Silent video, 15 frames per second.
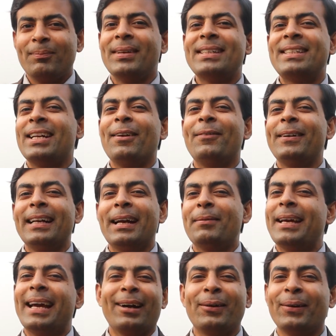মিস্টার বিন
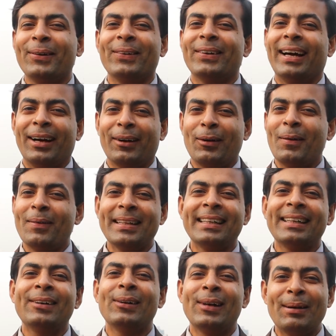আমি এখনও না কবে
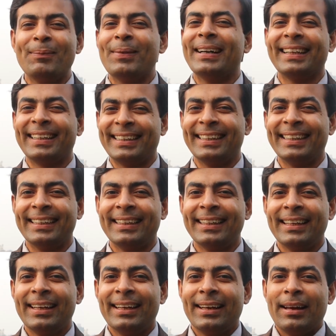থেকে হলাম মানে কি
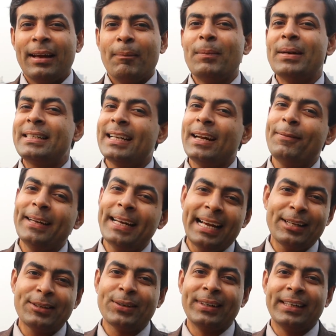মিস্টার বিন
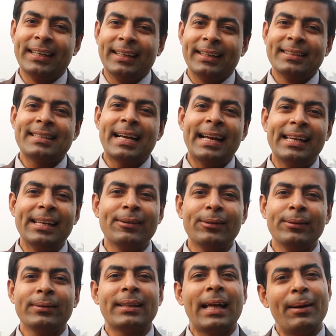একজনই চাইলেও
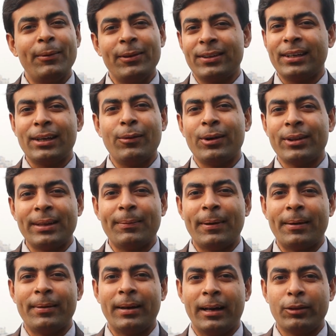তার মতো কেউ হতে
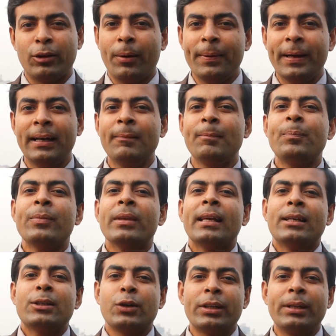পারবে না তবে
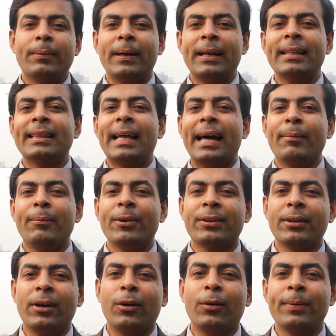যদি বলেন তার
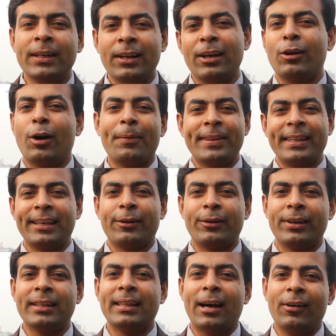মতো অভিনয় কবে থেকে
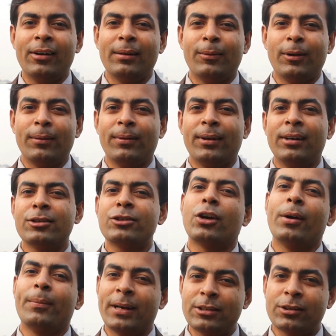করি তাহলে বলবো
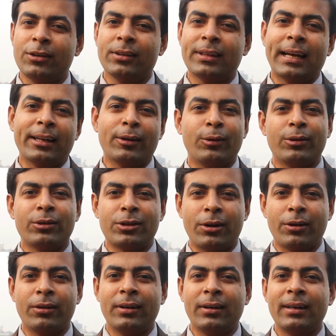ছয় মাস হলো তাকে
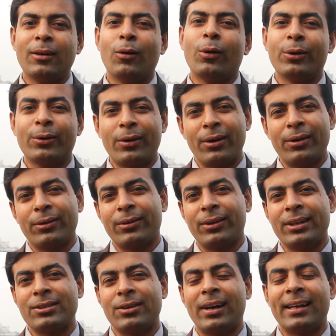অনুসরণ অনুকরণ
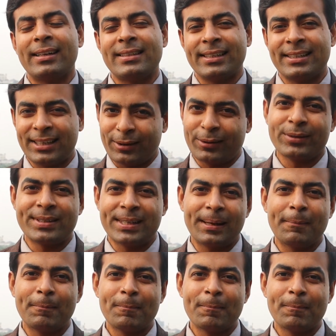করে চলার চেষ্টা করছি